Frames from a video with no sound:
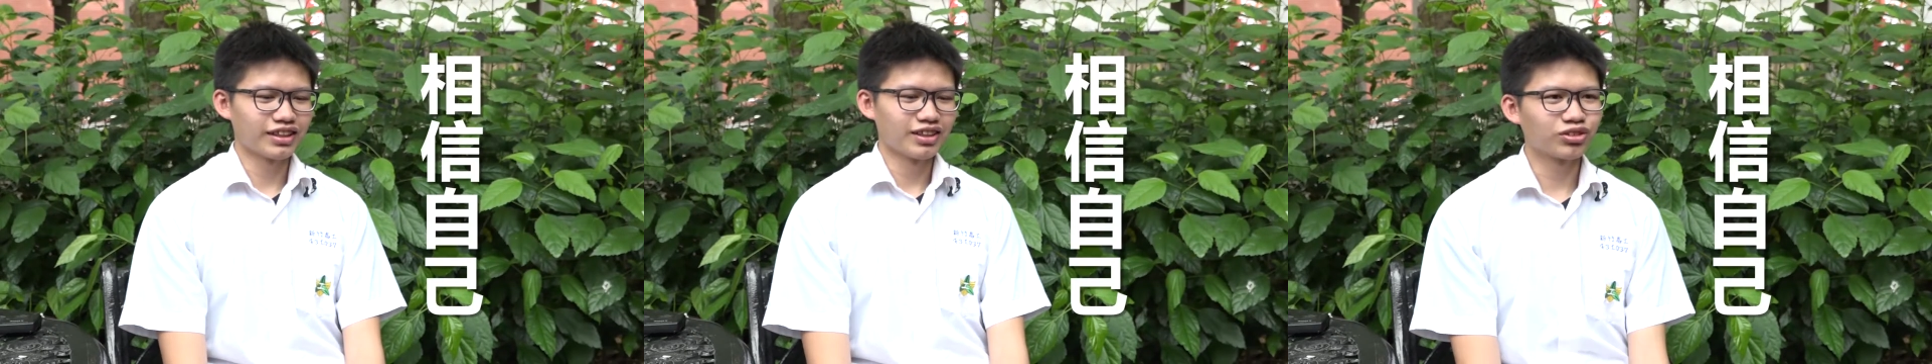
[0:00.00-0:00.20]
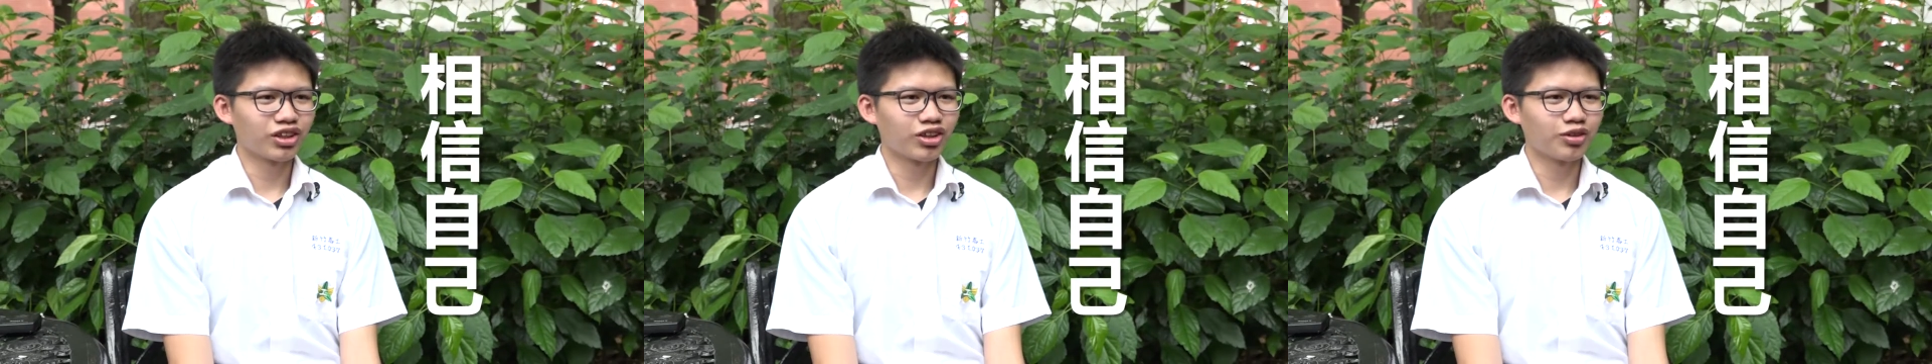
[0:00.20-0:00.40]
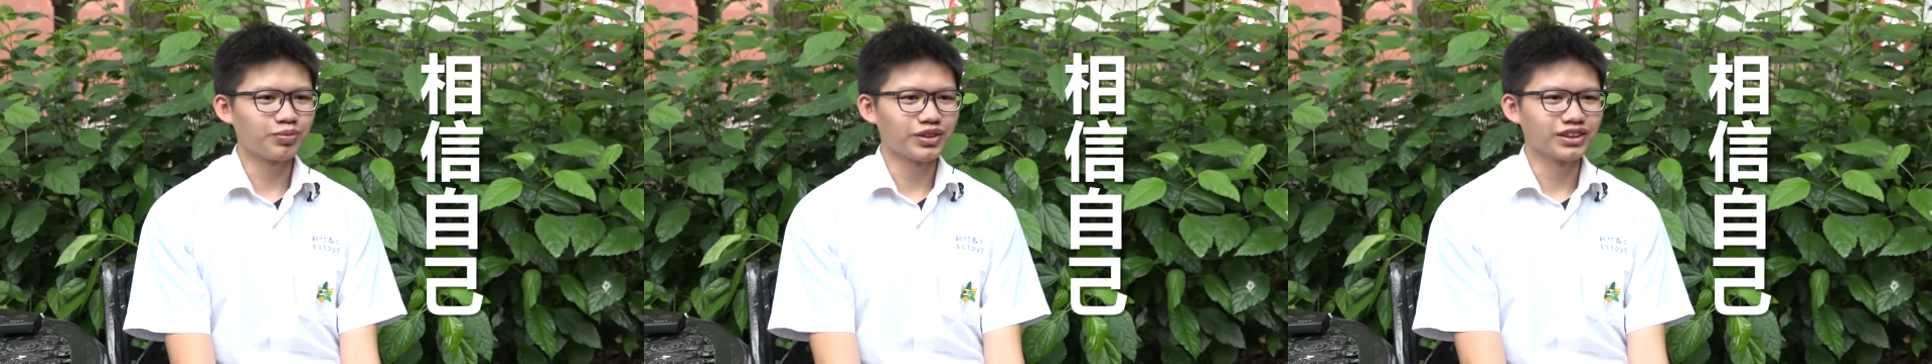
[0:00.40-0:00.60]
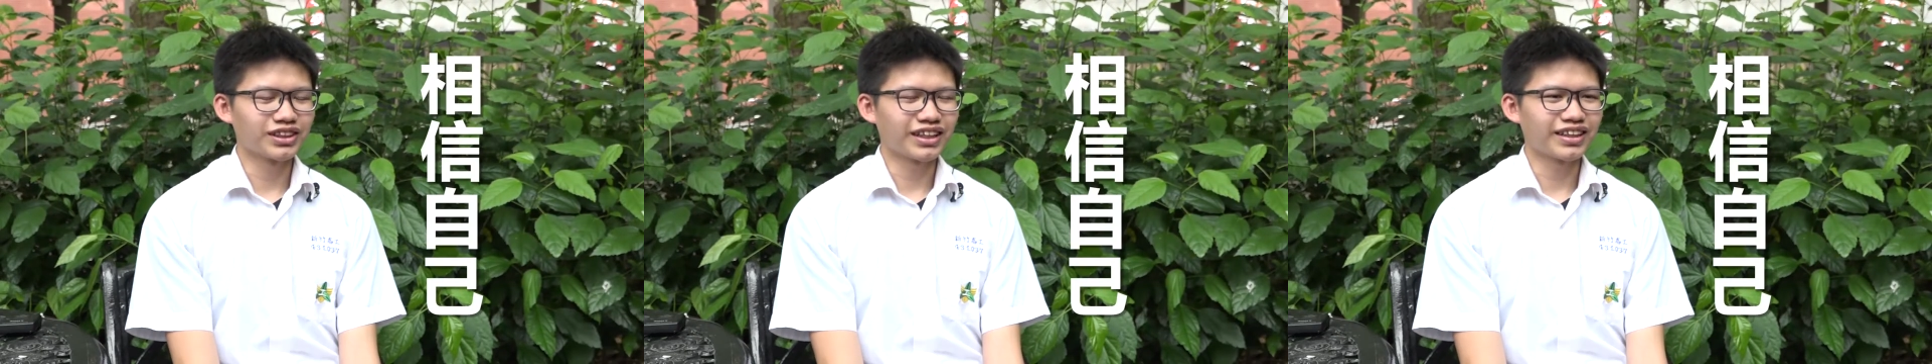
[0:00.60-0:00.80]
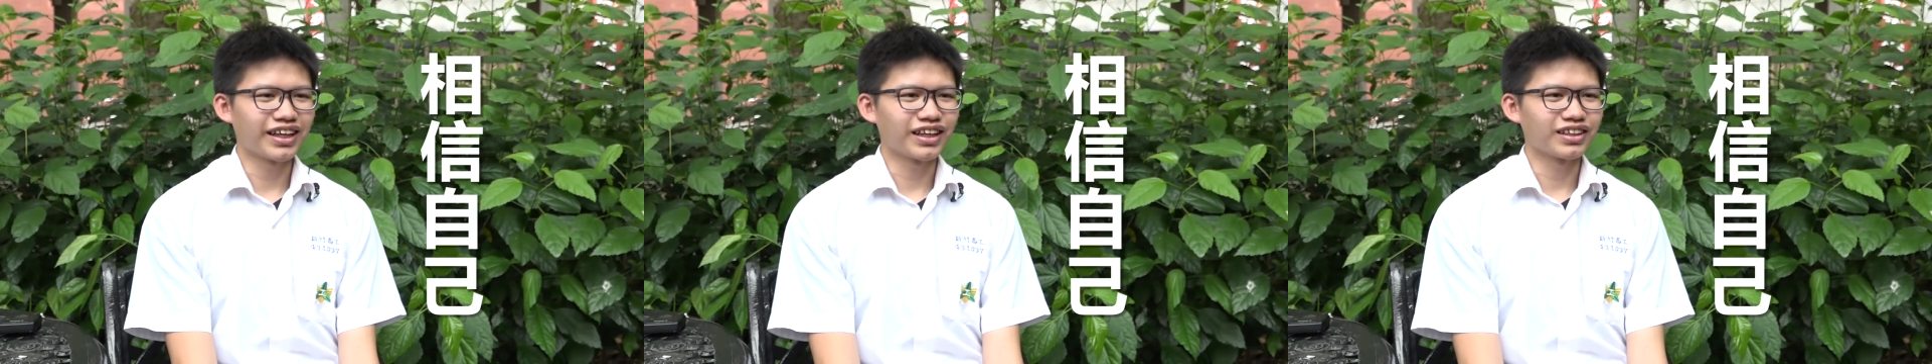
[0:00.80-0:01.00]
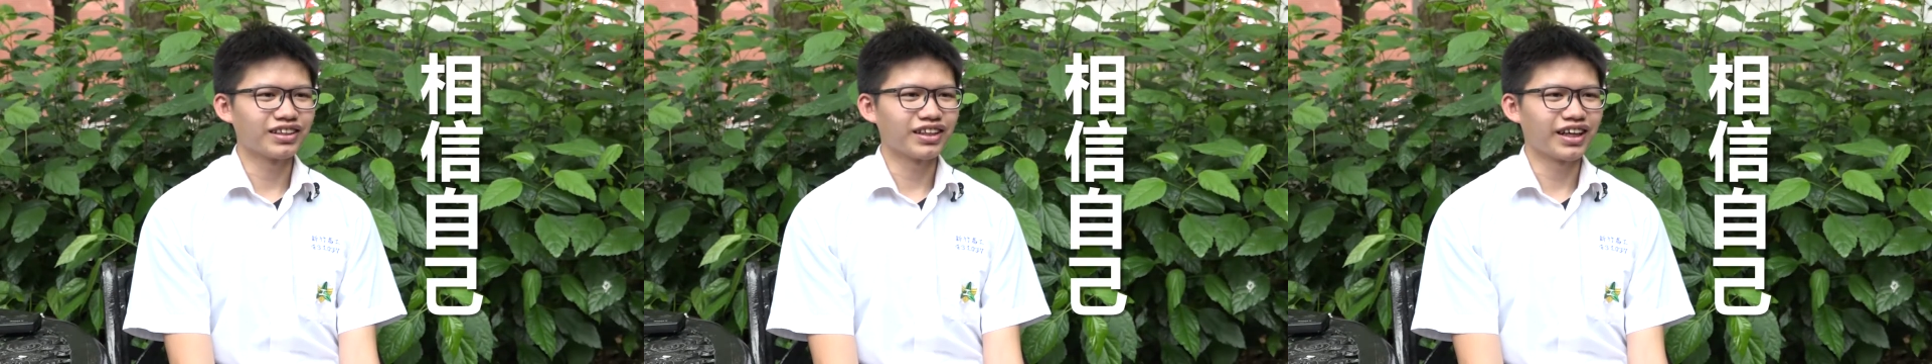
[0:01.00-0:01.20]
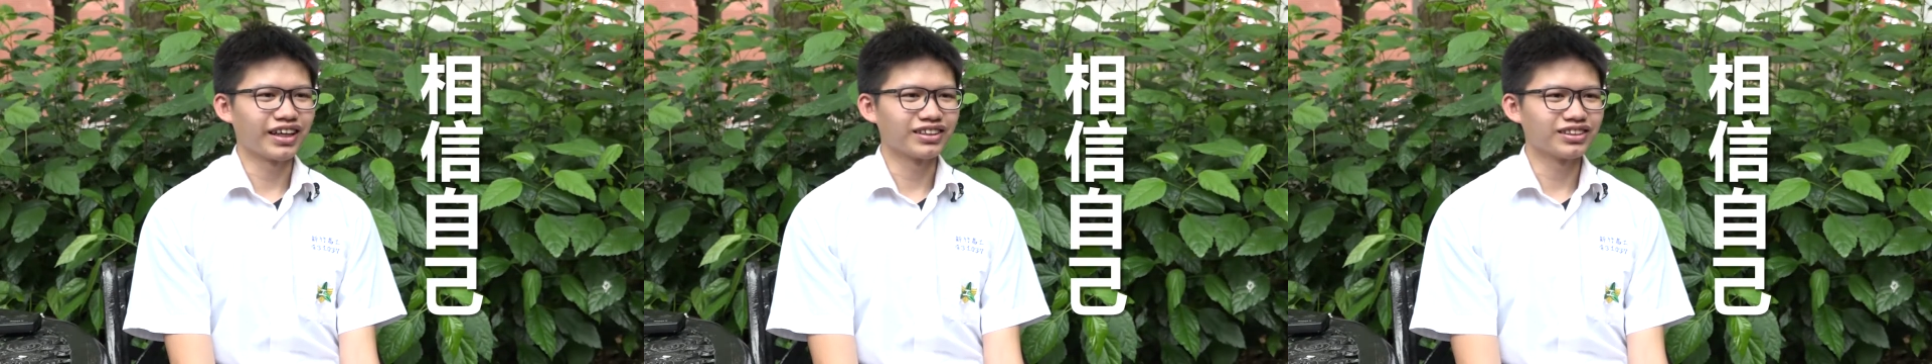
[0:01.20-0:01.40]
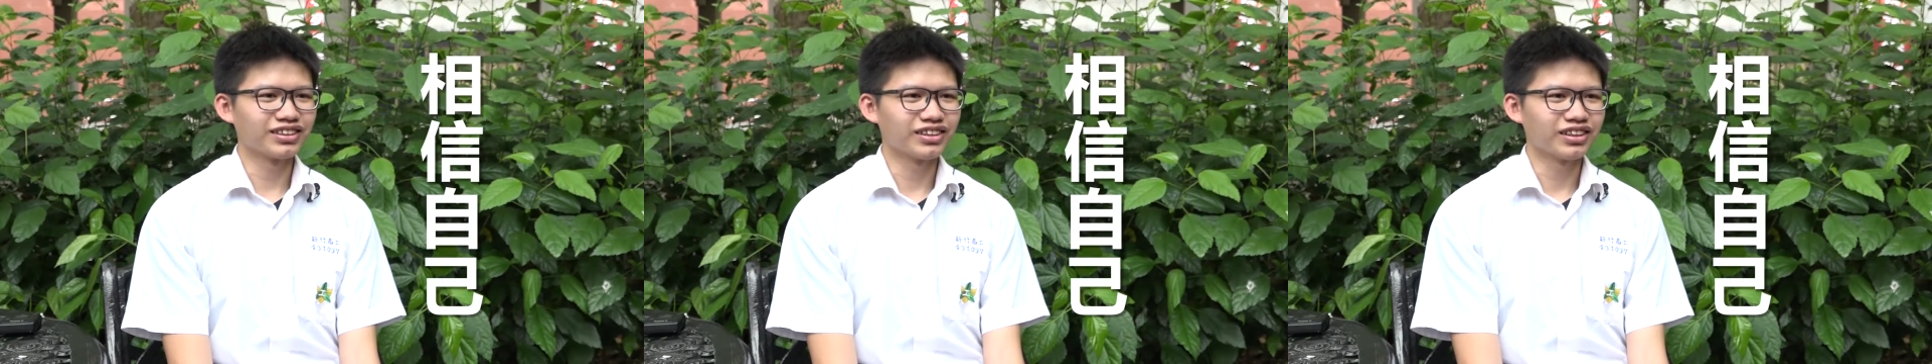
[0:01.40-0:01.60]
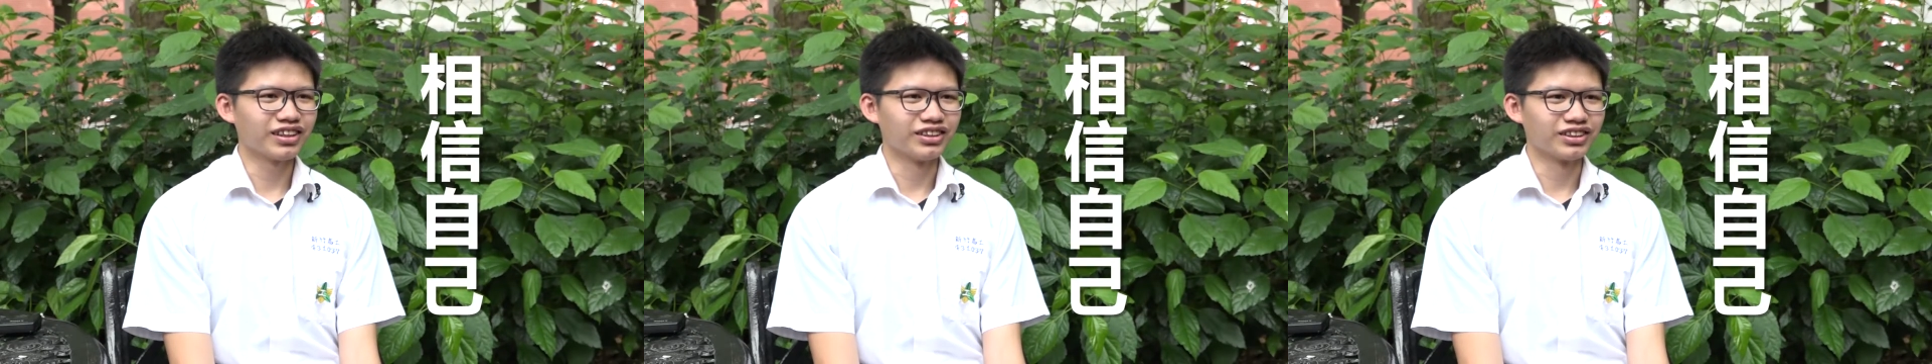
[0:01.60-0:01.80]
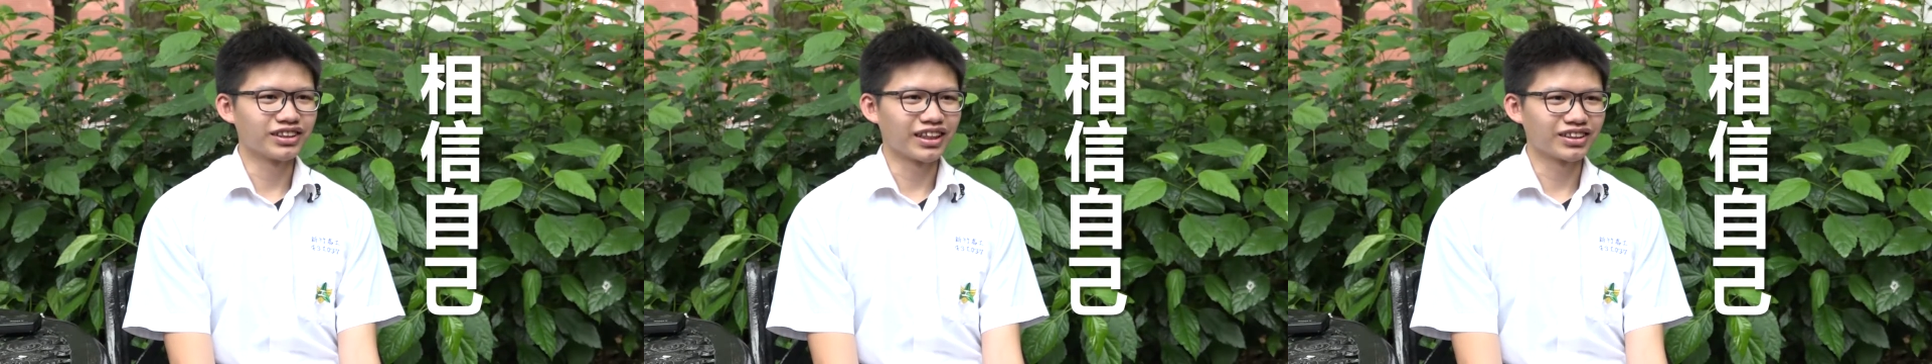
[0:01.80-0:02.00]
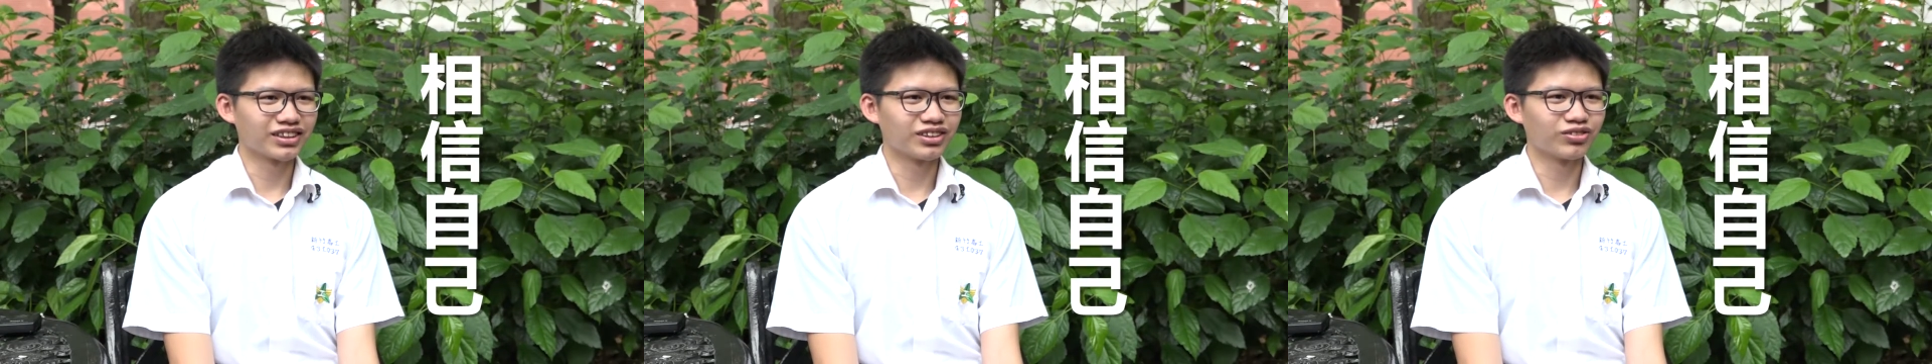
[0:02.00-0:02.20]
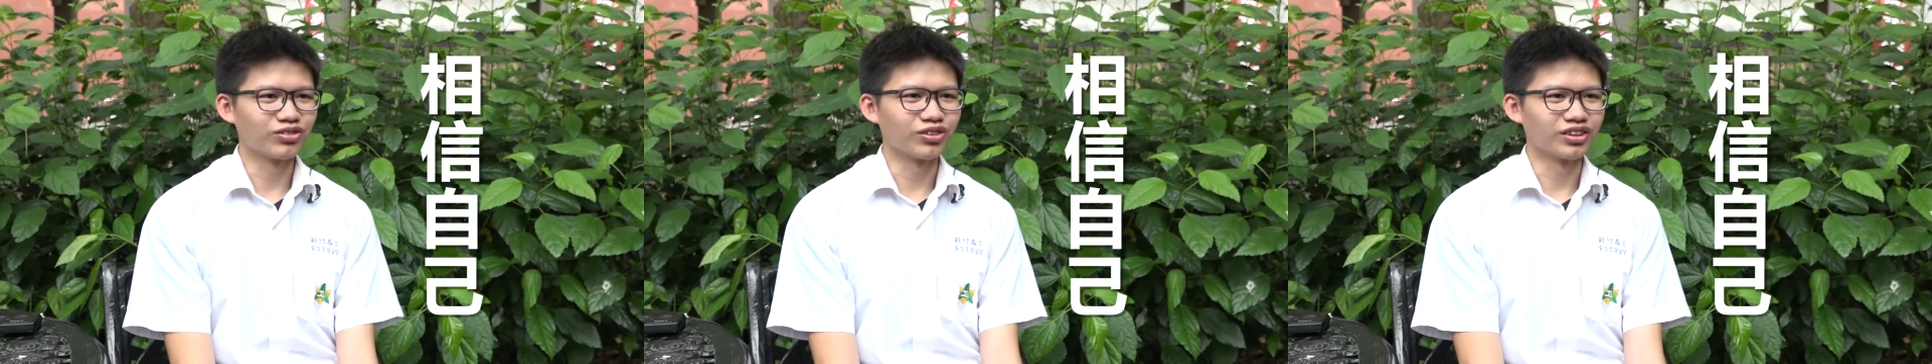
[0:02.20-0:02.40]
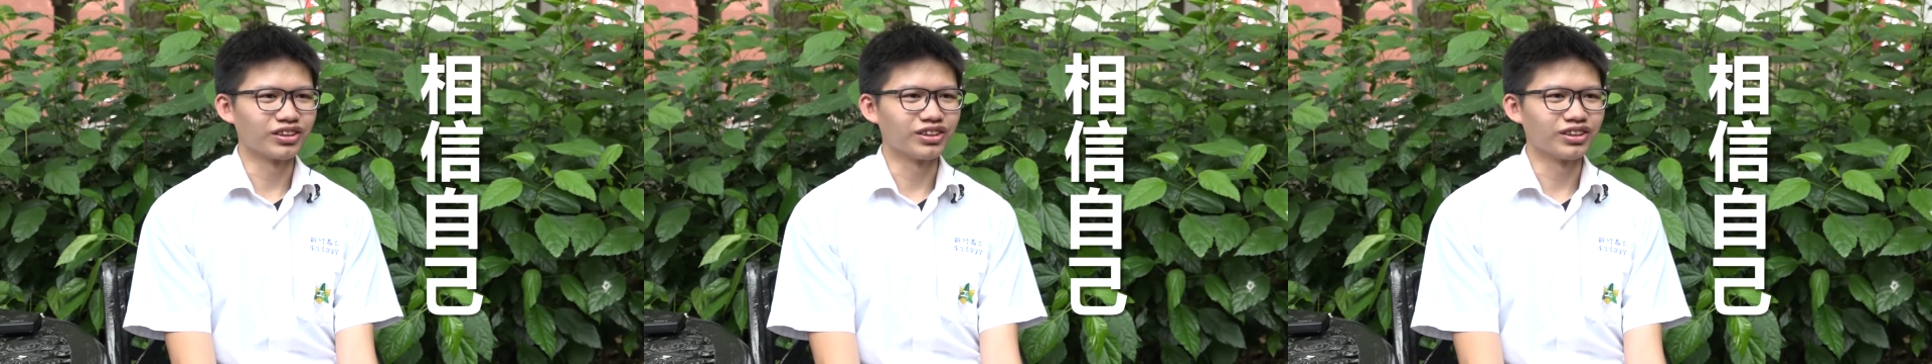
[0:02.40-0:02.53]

最后比赛那一刻还是很相信我，